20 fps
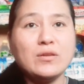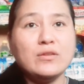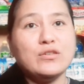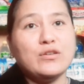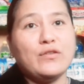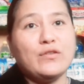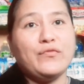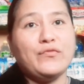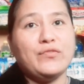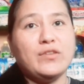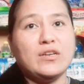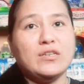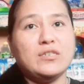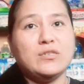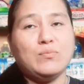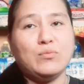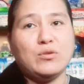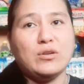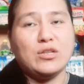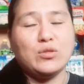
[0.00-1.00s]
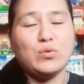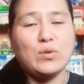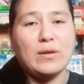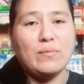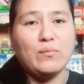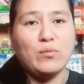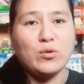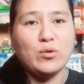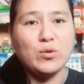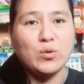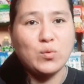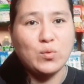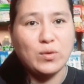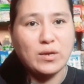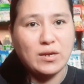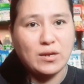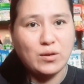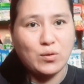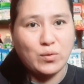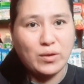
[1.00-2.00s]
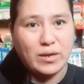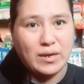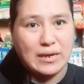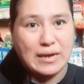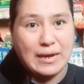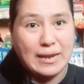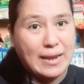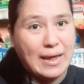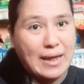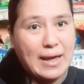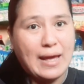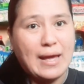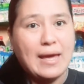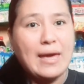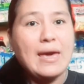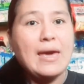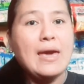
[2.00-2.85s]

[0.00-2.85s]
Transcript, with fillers: soft drinks mo na 12 on, luging-lugi ka na.